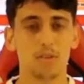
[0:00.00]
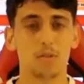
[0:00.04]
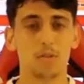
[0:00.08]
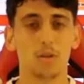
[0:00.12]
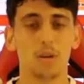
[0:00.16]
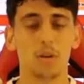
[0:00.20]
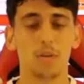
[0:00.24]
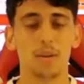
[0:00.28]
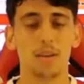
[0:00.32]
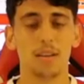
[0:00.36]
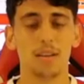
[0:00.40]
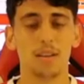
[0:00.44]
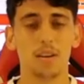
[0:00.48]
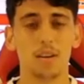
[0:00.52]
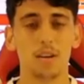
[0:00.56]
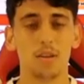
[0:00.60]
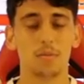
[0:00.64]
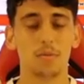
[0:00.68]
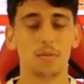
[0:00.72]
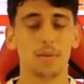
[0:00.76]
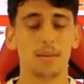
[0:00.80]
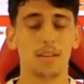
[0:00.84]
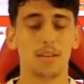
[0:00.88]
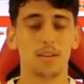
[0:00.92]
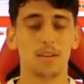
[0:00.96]
Sicuramente, lo
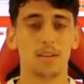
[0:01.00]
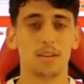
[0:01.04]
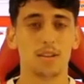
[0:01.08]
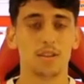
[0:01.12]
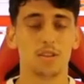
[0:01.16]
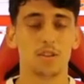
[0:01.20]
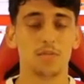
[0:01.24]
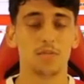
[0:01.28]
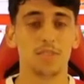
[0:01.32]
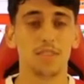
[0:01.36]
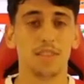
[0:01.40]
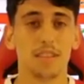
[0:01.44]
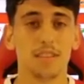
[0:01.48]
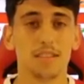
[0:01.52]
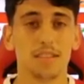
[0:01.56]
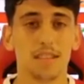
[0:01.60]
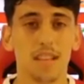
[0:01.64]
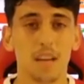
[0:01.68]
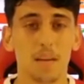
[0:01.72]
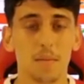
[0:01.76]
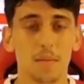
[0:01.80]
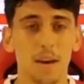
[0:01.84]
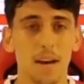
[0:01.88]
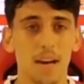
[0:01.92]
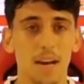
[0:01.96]
ripeto, la sconfitta è
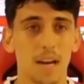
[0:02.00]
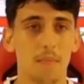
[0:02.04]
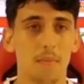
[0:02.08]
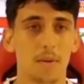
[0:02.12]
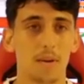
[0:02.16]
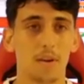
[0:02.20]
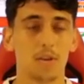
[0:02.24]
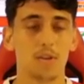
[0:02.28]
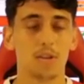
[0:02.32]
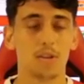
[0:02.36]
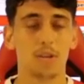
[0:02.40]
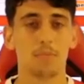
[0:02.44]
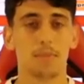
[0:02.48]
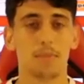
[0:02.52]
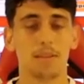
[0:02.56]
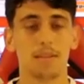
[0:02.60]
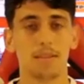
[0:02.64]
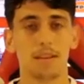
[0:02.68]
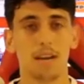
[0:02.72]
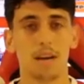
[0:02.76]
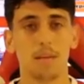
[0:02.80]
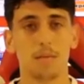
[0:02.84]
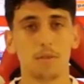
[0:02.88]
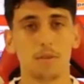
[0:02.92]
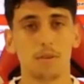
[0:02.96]
stata amara, ma non ci
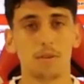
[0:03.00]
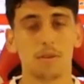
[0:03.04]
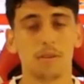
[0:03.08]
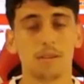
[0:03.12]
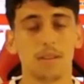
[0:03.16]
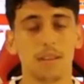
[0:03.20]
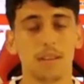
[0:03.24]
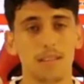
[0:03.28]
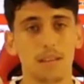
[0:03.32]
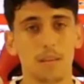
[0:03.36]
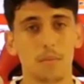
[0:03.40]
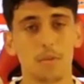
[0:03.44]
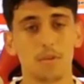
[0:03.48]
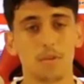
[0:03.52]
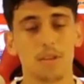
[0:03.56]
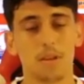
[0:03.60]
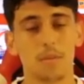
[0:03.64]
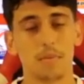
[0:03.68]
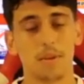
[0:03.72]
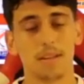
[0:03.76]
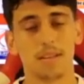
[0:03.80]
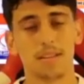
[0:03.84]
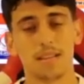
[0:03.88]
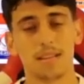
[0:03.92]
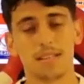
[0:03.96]
abbattiamo, siamo
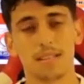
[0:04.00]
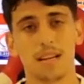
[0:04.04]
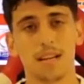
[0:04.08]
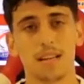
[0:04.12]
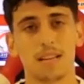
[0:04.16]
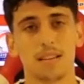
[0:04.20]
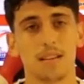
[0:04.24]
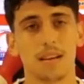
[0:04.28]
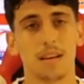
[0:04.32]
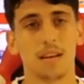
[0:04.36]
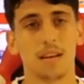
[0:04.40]
sempre a testa